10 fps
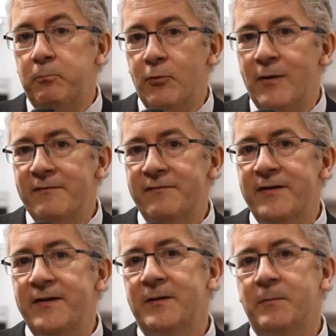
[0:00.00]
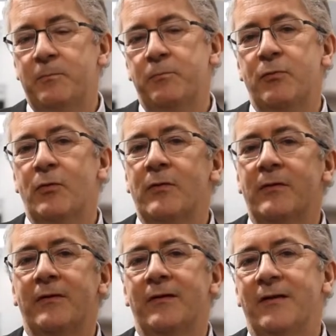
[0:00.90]
pour l'avenir,
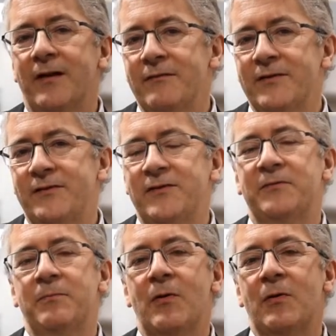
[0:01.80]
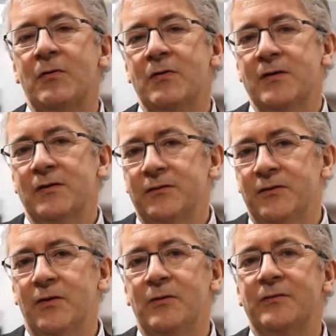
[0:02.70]
pour l'investissement
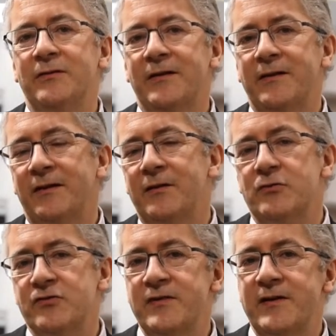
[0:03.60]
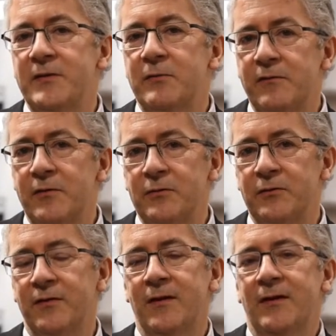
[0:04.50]
dans des technologies
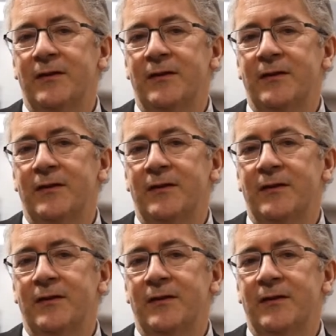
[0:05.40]
innovantes,